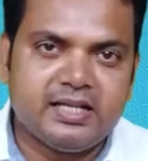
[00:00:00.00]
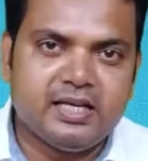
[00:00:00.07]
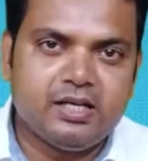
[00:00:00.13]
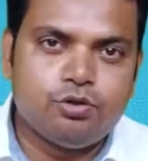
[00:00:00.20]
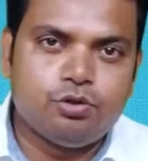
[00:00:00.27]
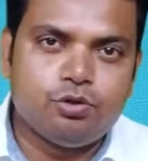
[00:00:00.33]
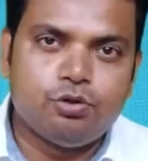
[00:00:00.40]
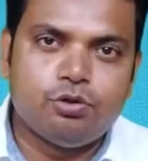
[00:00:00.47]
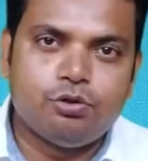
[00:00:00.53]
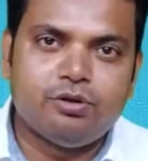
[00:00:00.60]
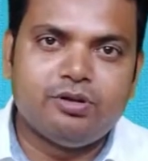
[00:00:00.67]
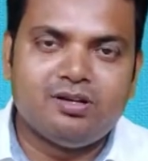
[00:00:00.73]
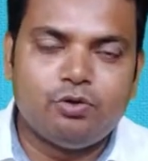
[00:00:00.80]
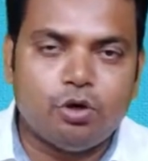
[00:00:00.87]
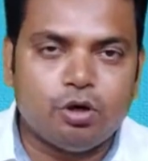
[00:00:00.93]
थे जो
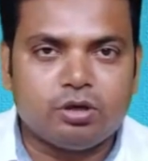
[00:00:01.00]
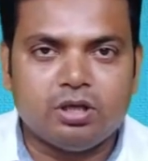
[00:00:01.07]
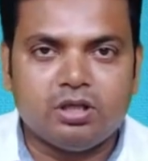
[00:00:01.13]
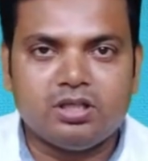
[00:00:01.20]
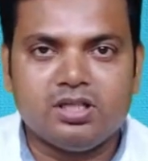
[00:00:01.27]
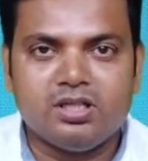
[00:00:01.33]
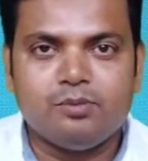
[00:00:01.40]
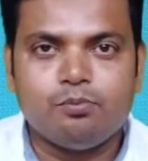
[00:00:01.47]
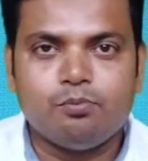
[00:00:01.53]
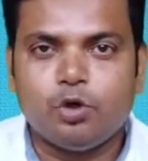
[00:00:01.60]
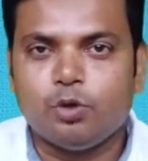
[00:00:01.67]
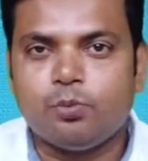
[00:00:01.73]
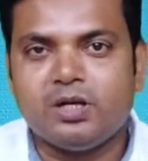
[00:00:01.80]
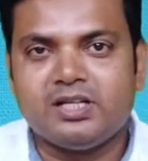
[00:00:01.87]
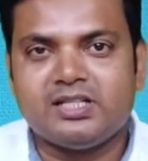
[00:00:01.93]
डॉक्टर था
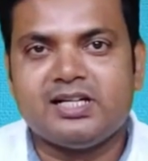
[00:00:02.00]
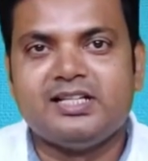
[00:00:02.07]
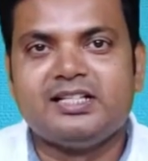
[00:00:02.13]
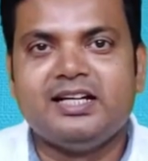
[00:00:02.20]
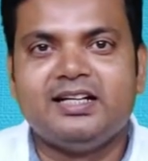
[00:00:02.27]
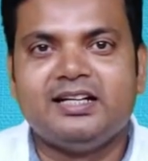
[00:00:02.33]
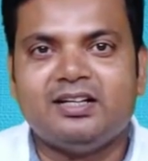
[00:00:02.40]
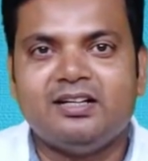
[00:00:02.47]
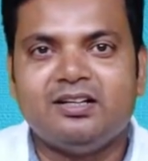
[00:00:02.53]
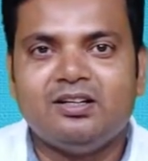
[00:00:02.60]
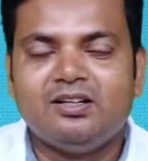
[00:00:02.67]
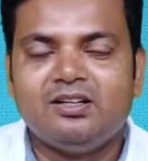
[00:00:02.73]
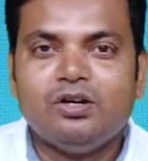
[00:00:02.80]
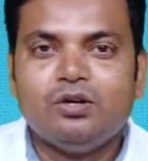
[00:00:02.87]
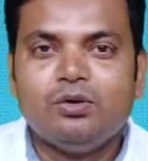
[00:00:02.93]
बहुत बड़ा सर्जन था
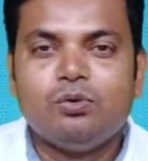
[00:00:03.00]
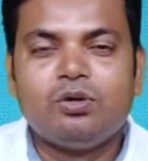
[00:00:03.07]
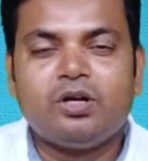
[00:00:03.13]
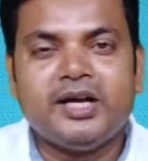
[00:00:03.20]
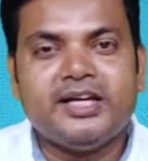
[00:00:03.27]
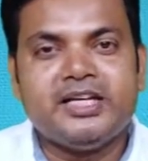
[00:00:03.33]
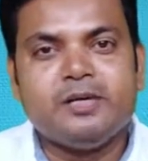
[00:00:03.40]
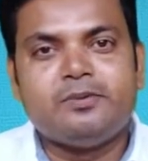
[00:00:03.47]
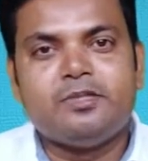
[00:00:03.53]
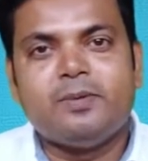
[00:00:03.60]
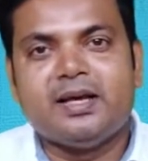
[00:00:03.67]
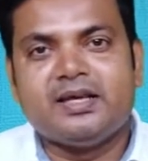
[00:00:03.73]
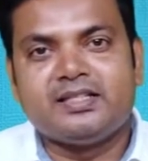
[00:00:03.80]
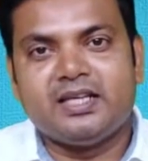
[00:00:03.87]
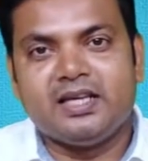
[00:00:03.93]
उनका एच
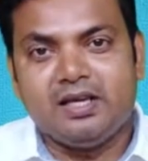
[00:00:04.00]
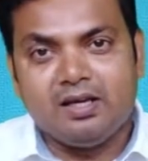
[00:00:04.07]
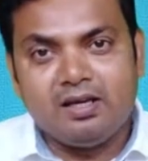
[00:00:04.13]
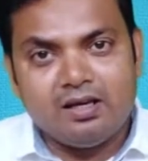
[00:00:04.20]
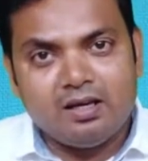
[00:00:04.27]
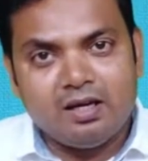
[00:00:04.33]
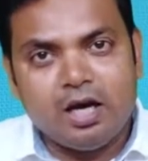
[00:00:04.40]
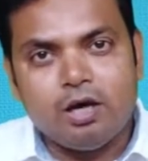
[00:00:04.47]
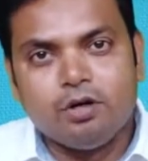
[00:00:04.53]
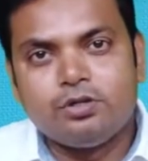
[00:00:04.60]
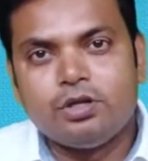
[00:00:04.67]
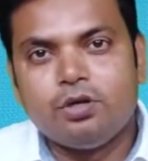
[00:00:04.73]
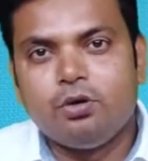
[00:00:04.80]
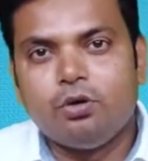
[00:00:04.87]
बैंक से हाउसिंग